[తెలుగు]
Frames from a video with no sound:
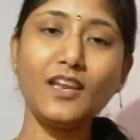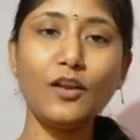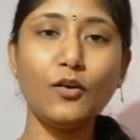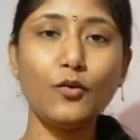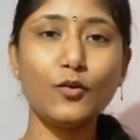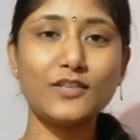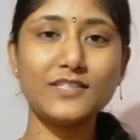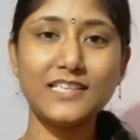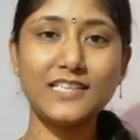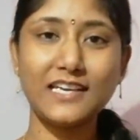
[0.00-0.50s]

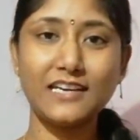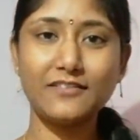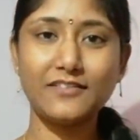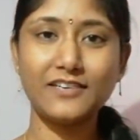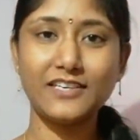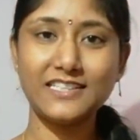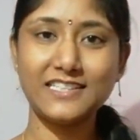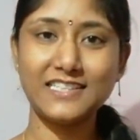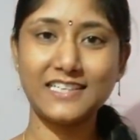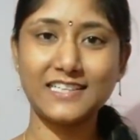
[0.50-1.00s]
ఒకసారి
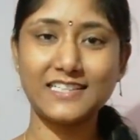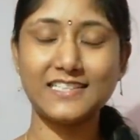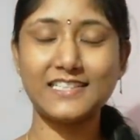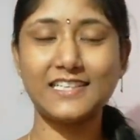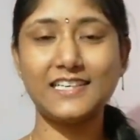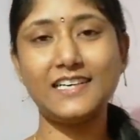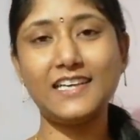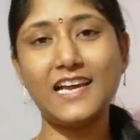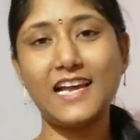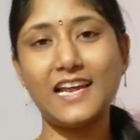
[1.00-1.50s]
అవన్నీ చెక్
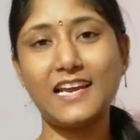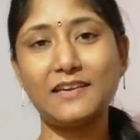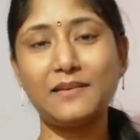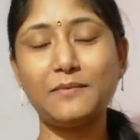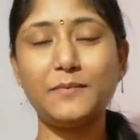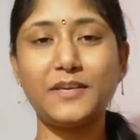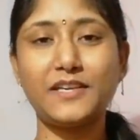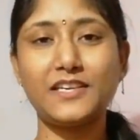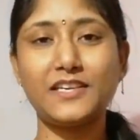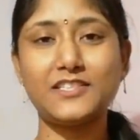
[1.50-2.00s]
చేయండి అలాగే
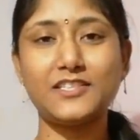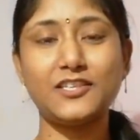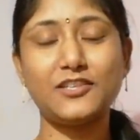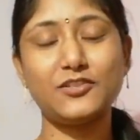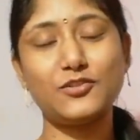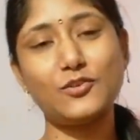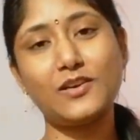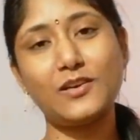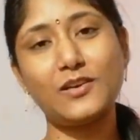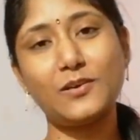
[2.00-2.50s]
మీకు నచ్చిన
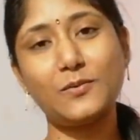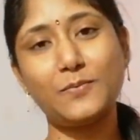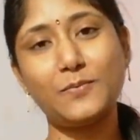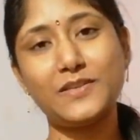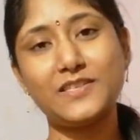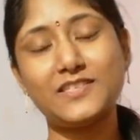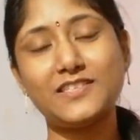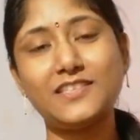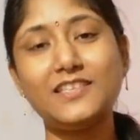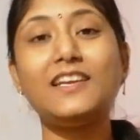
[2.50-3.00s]
జ్యువెలరీ
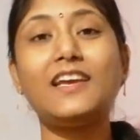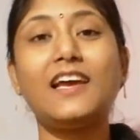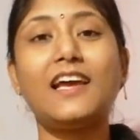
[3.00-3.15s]
పీస్ని